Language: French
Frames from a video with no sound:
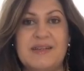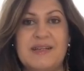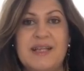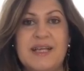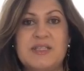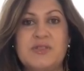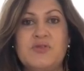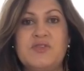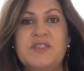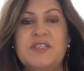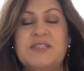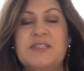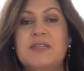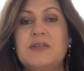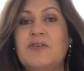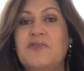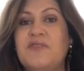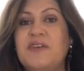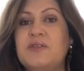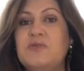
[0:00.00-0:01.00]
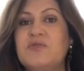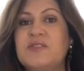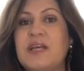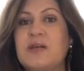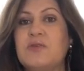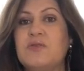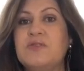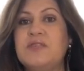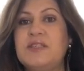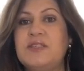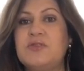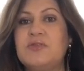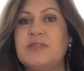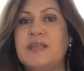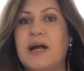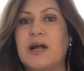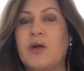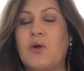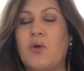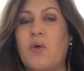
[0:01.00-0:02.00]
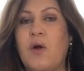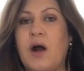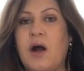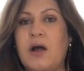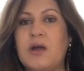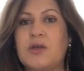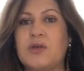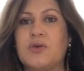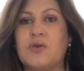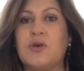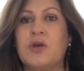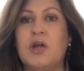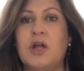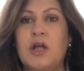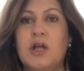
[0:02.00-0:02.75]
La société, en fait, nous a conditionnés à croire que